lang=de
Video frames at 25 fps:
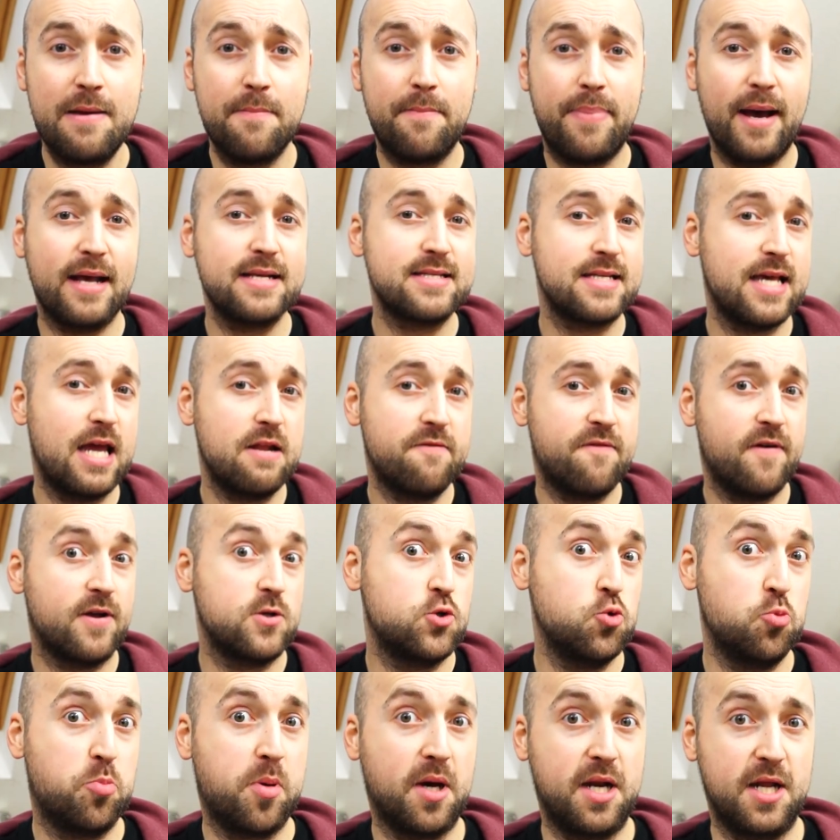Passt einfach
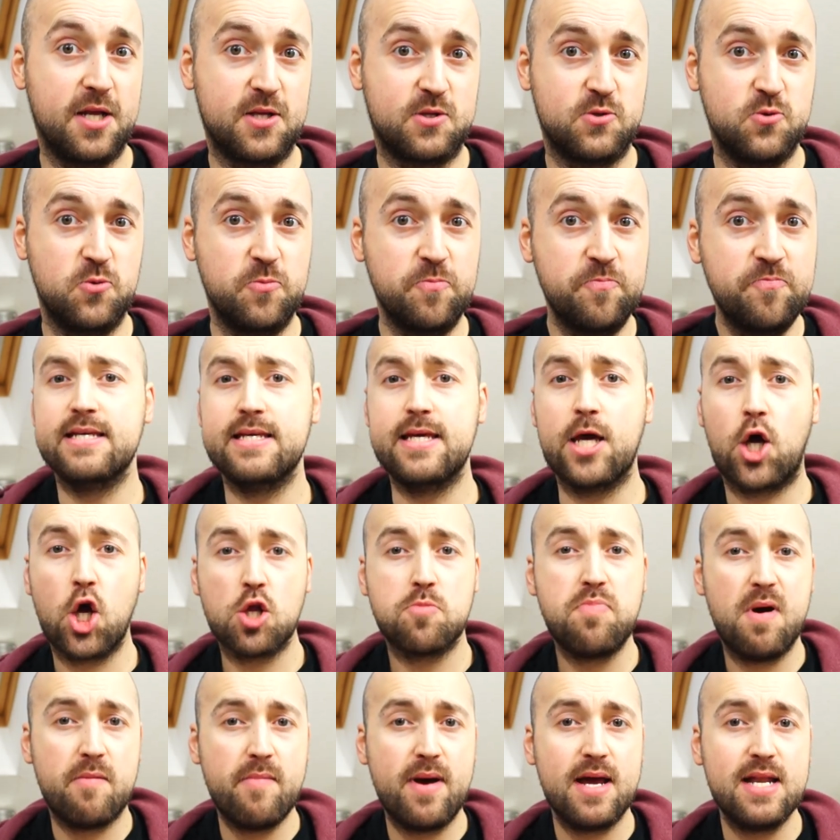super dazu. Ihr
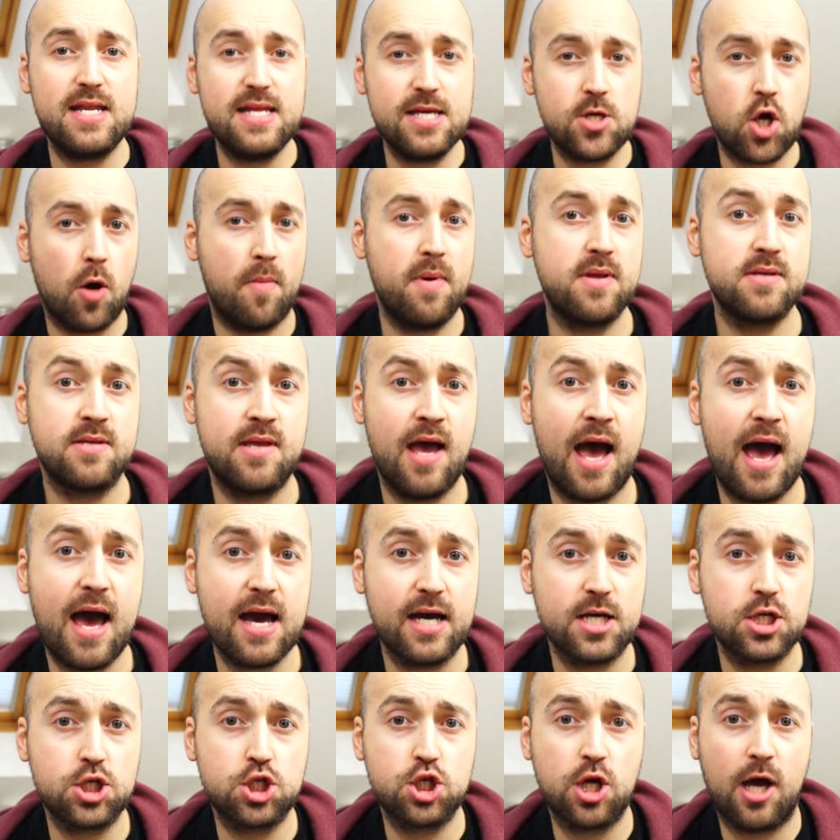könnt mir mal in die
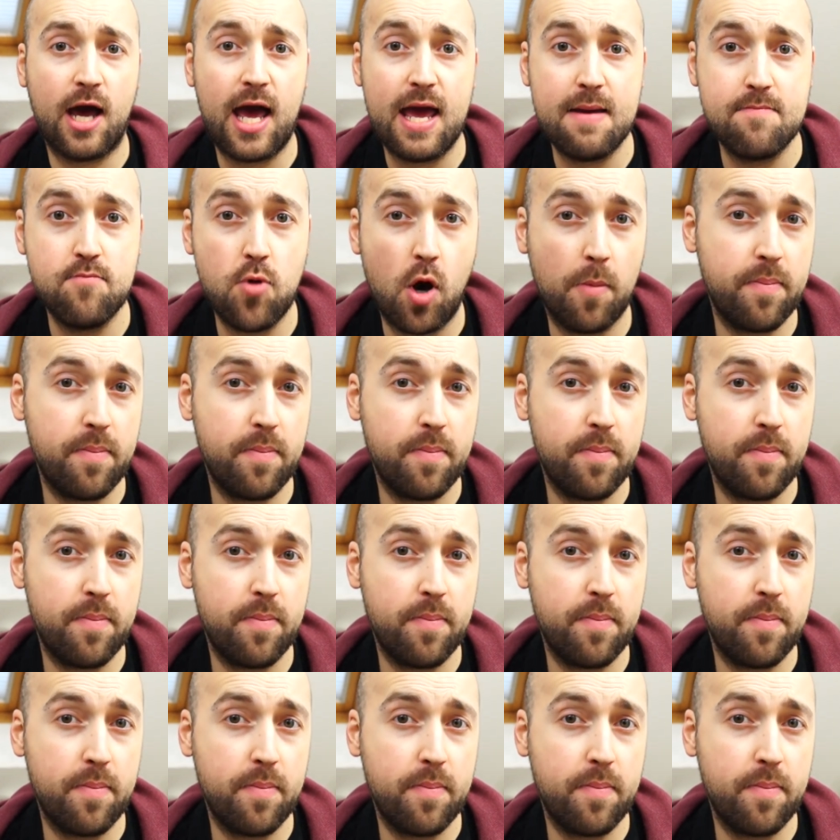Kommentare schreiben,